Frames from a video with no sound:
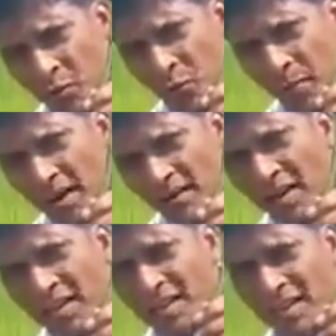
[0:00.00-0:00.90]
குறைவடைந்து
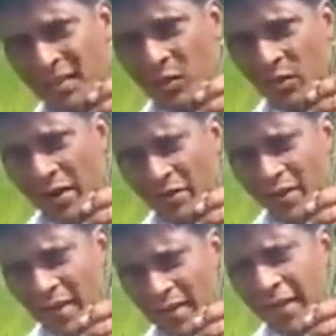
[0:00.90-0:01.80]
செல்ல பிரதான
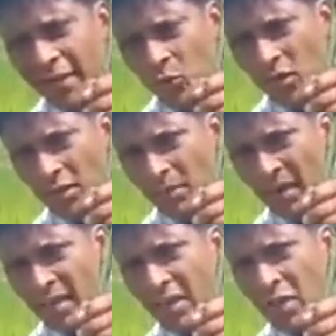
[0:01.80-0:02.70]
காரணம்தான் இந்த
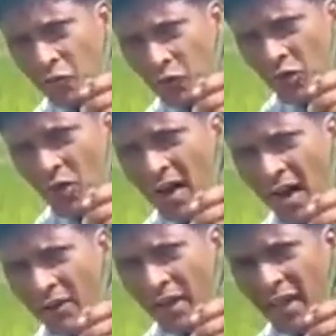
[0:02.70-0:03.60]
நெமட்டோட் தாக்கம்
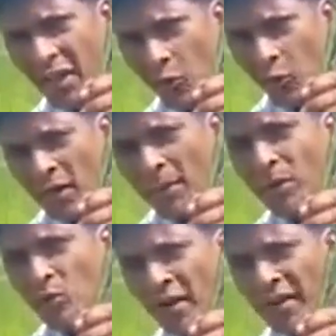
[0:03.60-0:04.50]
எமது
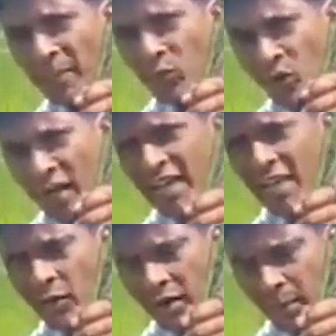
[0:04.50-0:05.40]
நெற்பயிரின் வளர்ச்சி
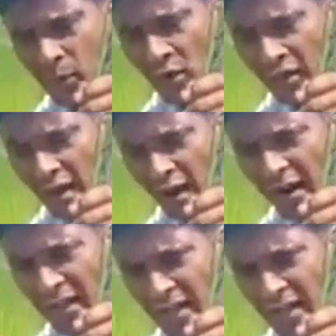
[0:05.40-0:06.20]
பெருமளவு குறைந்து